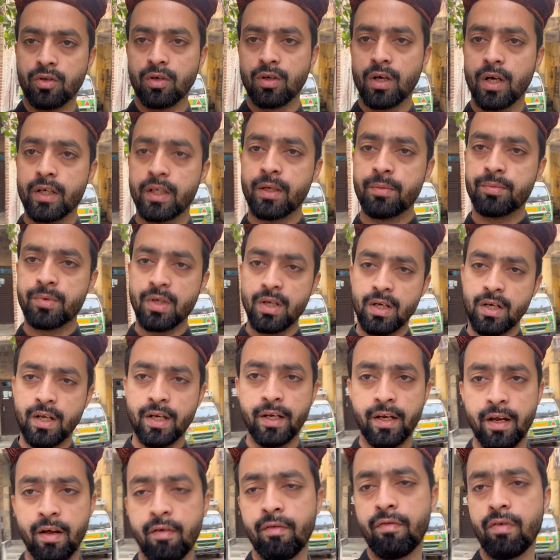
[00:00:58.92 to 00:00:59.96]
तो भाई अब चल रहे
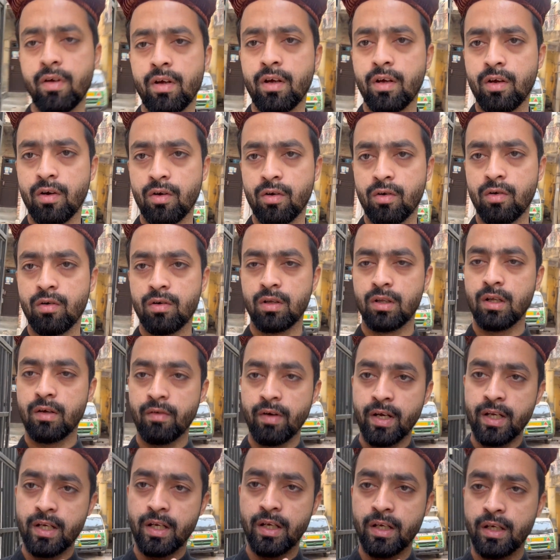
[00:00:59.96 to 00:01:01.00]
हैं कैफ़े और
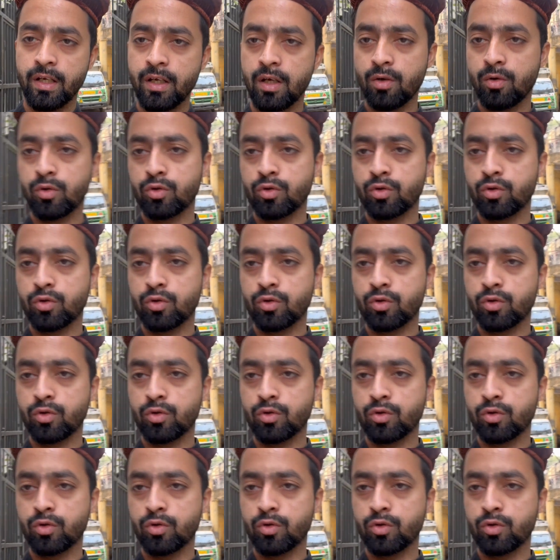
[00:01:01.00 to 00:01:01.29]
दवाई ले ली है